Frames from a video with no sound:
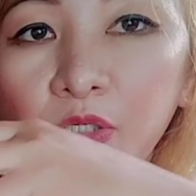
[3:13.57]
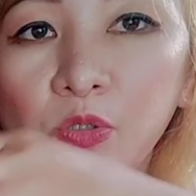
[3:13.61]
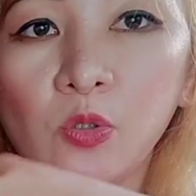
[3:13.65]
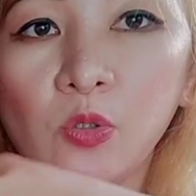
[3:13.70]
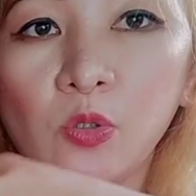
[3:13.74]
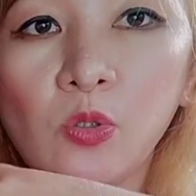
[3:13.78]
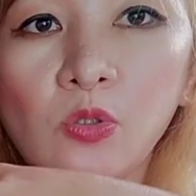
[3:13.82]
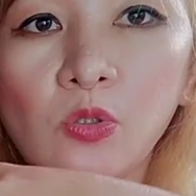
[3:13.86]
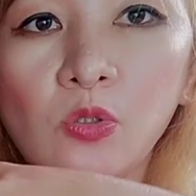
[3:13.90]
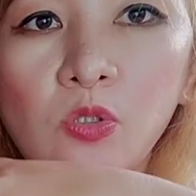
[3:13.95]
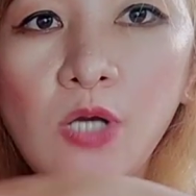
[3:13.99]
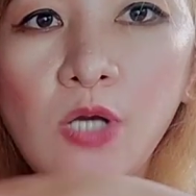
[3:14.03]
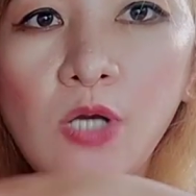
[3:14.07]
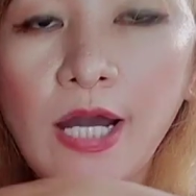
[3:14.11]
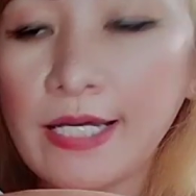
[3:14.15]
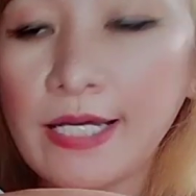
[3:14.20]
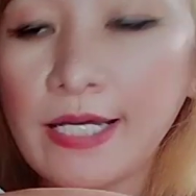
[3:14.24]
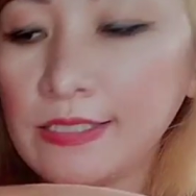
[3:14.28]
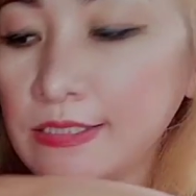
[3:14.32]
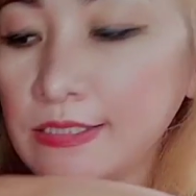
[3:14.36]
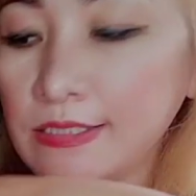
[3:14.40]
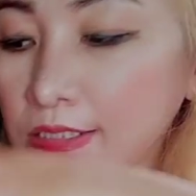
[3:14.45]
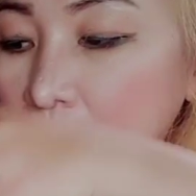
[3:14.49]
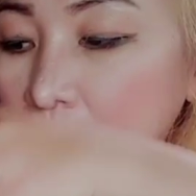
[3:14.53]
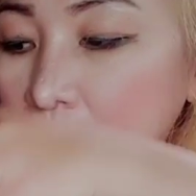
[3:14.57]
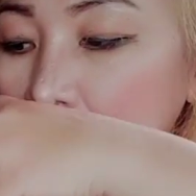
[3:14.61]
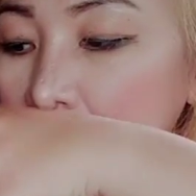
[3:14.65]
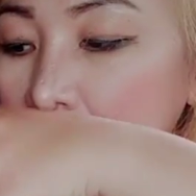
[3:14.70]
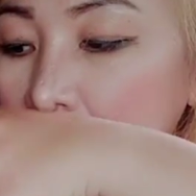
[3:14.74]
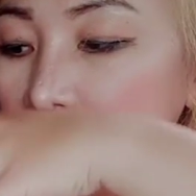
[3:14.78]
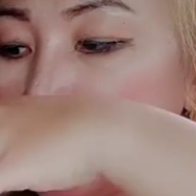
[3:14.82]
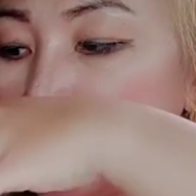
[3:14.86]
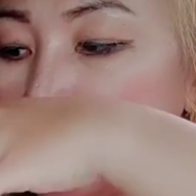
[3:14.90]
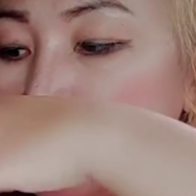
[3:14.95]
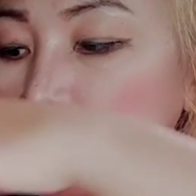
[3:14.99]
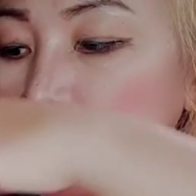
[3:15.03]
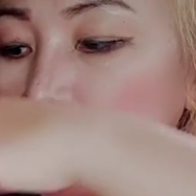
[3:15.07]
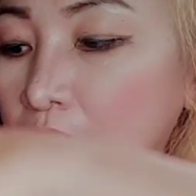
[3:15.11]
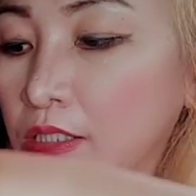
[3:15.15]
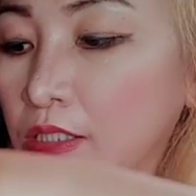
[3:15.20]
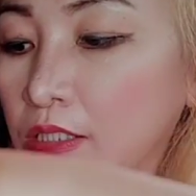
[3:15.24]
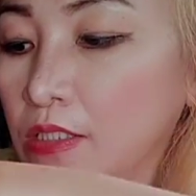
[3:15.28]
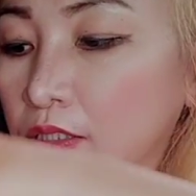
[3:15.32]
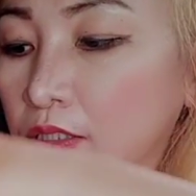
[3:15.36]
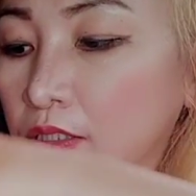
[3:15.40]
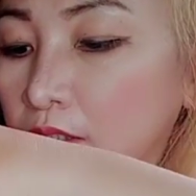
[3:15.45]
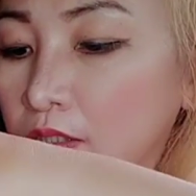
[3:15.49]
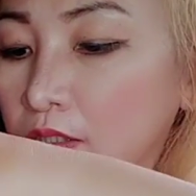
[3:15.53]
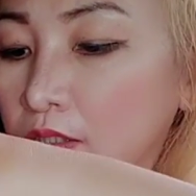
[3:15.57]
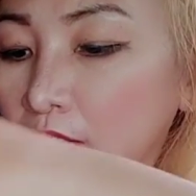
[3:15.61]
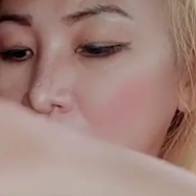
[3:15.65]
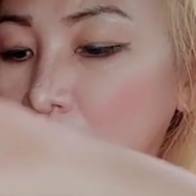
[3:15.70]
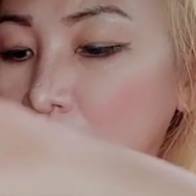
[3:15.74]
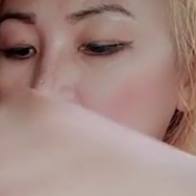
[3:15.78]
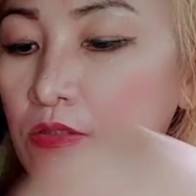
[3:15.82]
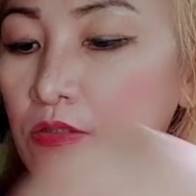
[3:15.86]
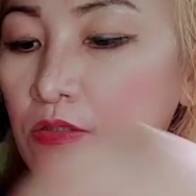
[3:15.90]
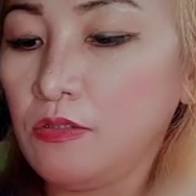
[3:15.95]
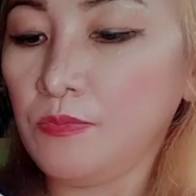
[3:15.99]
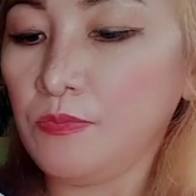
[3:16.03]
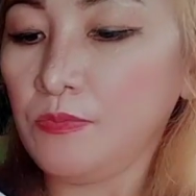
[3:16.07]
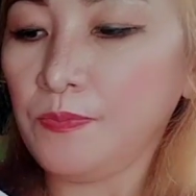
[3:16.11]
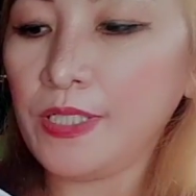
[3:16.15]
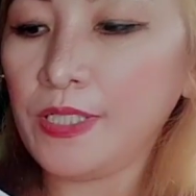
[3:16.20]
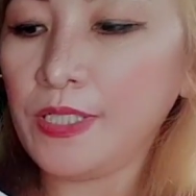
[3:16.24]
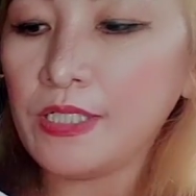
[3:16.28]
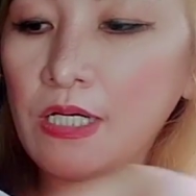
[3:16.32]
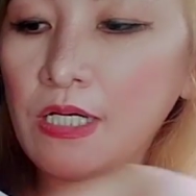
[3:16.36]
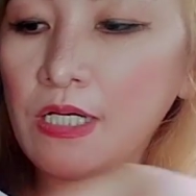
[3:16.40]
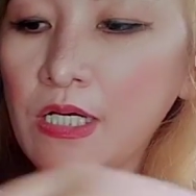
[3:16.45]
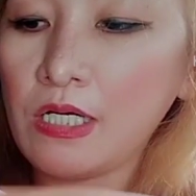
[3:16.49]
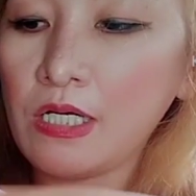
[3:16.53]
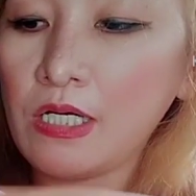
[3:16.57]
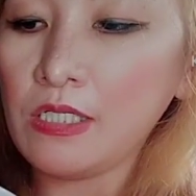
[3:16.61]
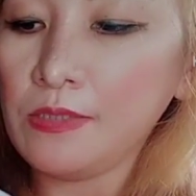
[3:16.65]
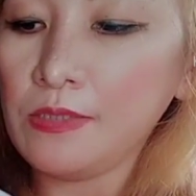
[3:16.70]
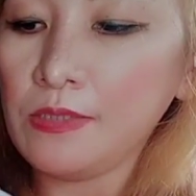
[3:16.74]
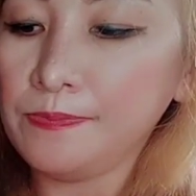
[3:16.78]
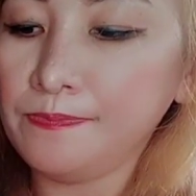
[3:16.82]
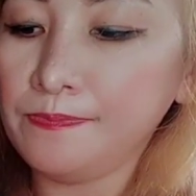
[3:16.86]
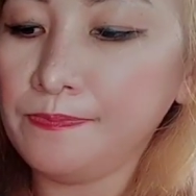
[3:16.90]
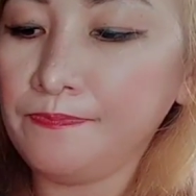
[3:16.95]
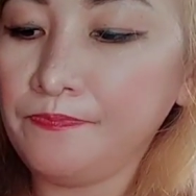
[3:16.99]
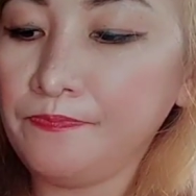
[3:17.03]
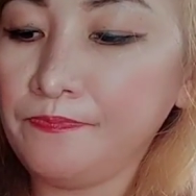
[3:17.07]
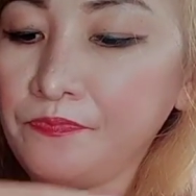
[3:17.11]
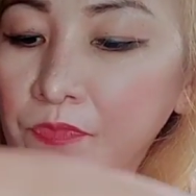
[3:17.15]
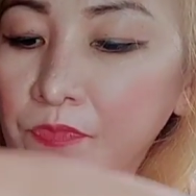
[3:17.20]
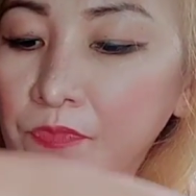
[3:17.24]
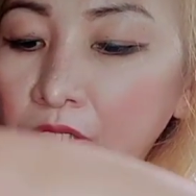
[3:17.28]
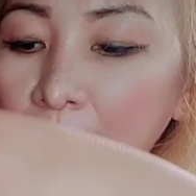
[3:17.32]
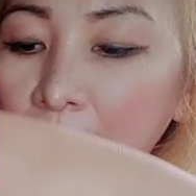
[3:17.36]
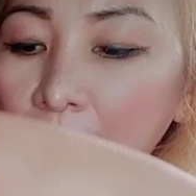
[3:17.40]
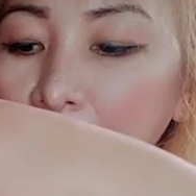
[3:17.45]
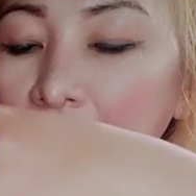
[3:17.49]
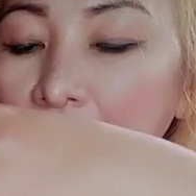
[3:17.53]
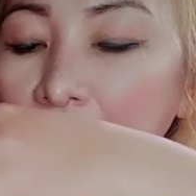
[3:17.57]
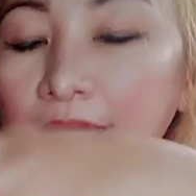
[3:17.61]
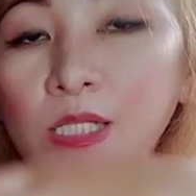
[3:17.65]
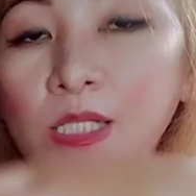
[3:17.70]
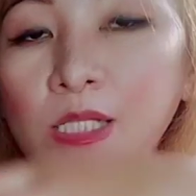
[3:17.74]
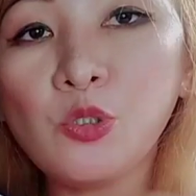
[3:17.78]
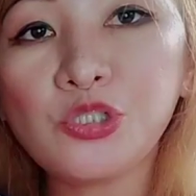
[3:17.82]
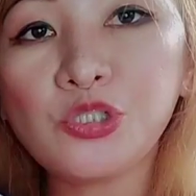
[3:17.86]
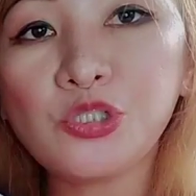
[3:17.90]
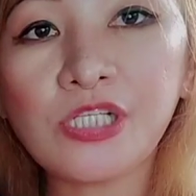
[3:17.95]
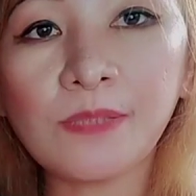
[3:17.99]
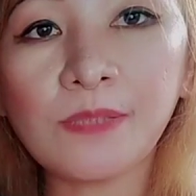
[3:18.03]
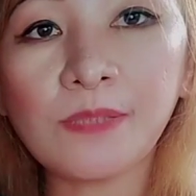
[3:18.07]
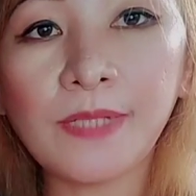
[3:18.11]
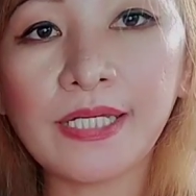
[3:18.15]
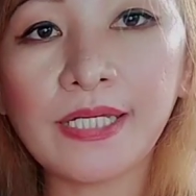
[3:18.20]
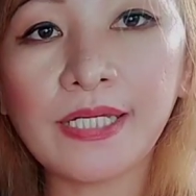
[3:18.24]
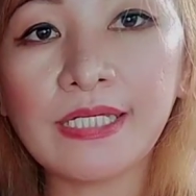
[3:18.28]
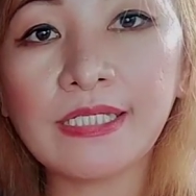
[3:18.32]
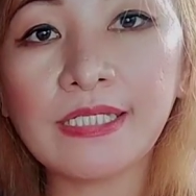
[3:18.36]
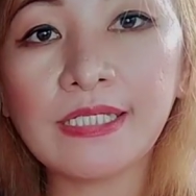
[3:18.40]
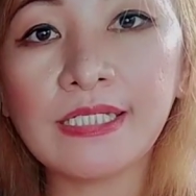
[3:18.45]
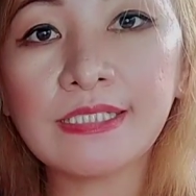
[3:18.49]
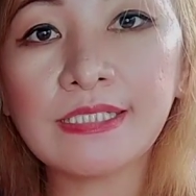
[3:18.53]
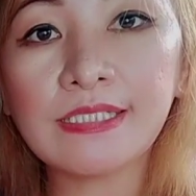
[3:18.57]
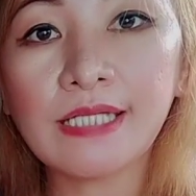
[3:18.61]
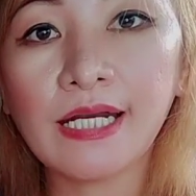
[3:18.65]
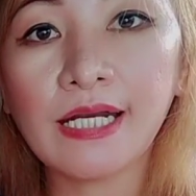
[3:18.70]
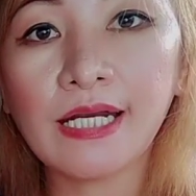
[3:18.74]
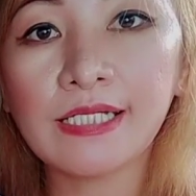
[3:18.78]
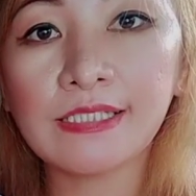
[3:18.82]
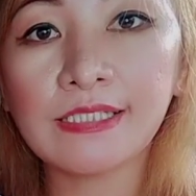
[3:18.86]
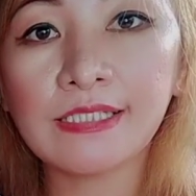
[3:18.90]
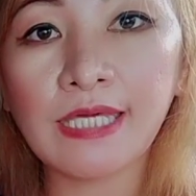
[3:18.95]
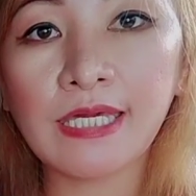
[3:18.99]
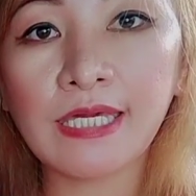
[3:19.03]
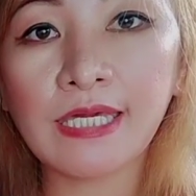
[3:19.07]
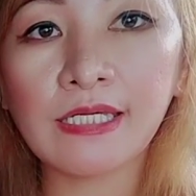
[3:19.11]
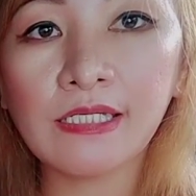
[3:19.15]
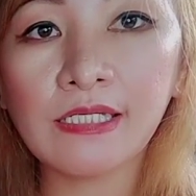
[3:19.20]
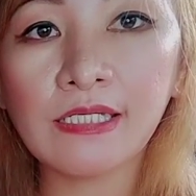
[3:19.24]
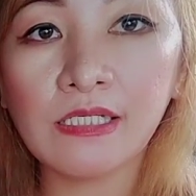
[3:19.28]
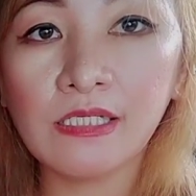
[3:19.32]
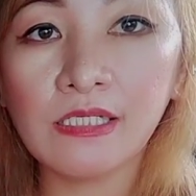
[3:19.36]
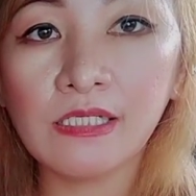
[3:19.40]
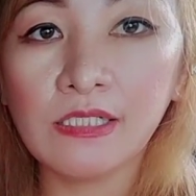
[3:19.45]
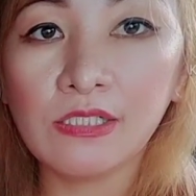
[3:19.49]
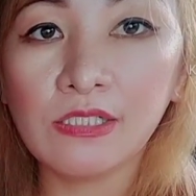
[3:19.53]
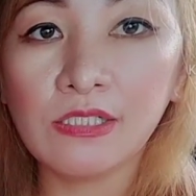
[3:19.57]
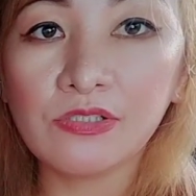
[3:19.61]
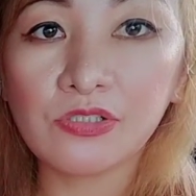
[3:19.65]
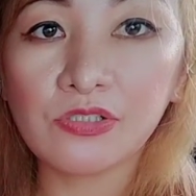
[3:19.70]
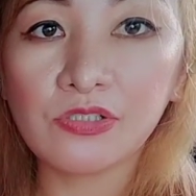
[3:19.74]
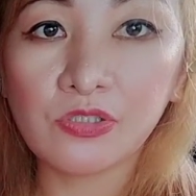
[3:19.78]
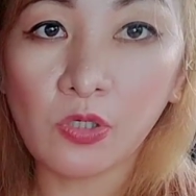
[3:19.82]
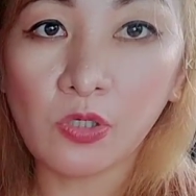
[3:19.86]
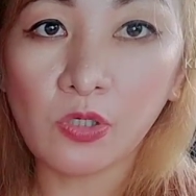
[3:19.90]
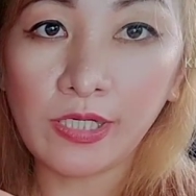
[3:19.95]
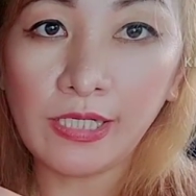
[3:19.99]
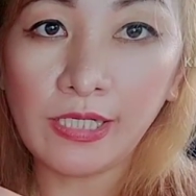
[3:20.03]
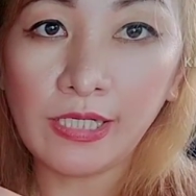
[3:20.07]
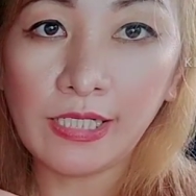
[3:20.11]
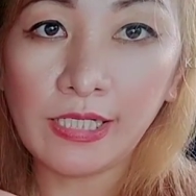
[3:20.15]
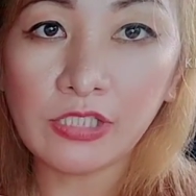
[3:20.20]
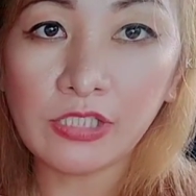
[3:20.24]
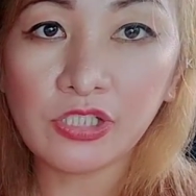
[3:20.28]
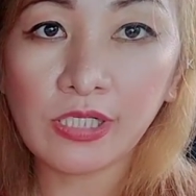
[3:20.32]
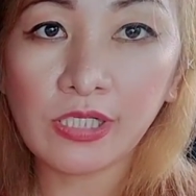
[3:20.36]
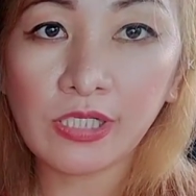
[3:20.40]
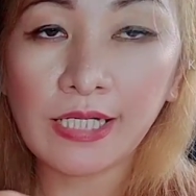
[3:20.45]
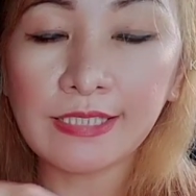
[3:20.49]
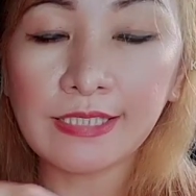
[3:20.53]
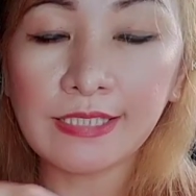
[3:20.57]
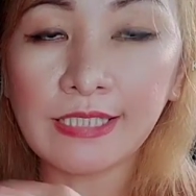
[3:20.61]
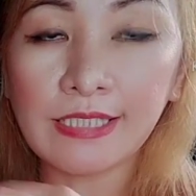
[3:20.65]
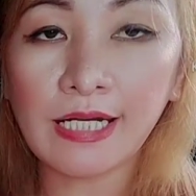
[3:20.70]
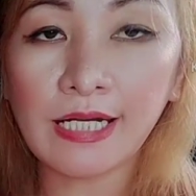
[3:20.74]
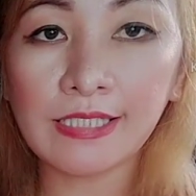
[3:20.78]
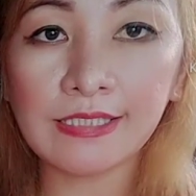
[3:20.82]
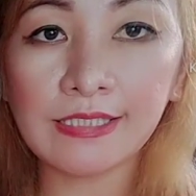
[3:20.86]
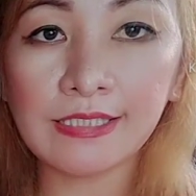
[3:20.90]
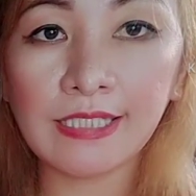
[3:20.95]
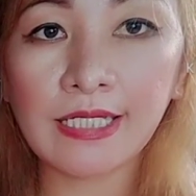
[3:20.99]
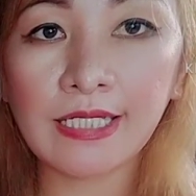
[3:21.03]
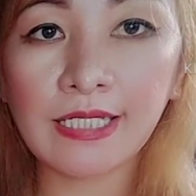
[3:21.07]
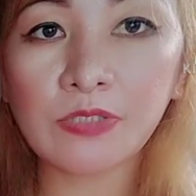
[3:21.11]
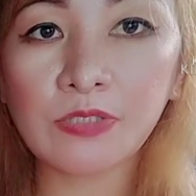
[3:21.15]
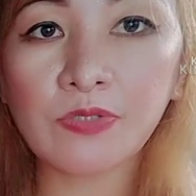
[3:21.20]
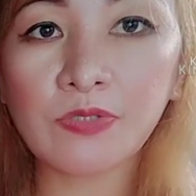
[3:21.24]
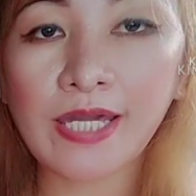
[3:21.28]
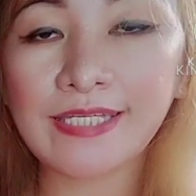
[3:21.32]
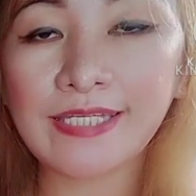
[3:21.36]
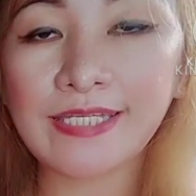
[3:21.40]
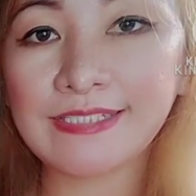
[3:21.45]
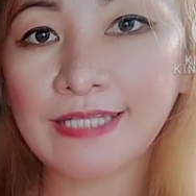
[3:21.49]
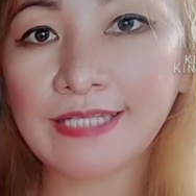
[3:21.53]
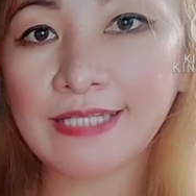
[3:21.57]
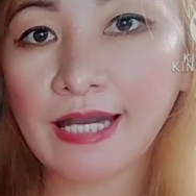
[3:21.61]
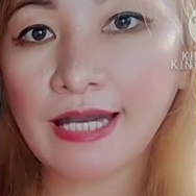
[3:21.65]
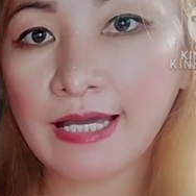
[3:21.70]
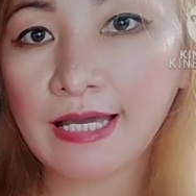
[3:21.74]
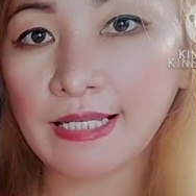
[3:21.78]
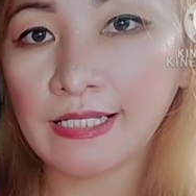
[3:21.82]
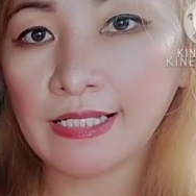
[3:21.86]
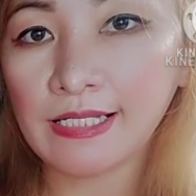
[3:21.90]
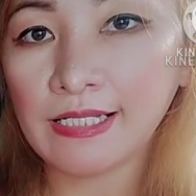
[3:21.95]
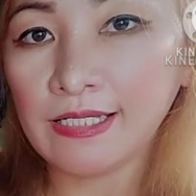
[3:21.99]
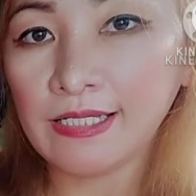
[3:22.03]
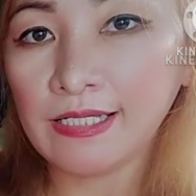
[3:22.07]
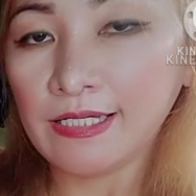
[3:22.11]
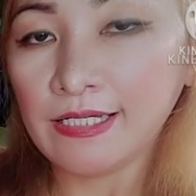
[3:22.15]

Yung coco kasi para mahalo siyang maigi sa ating soil at saka sa ating rice hull.